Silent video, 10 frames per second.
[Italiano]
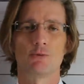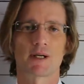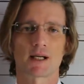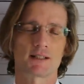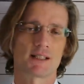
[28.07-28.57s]

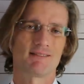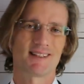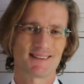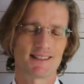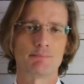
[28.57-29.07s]

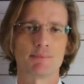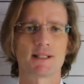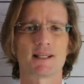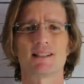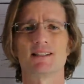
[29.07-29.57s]
operative
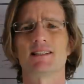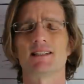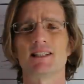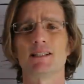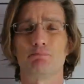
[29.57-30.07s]
tipiche di
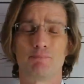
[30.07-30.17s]
chi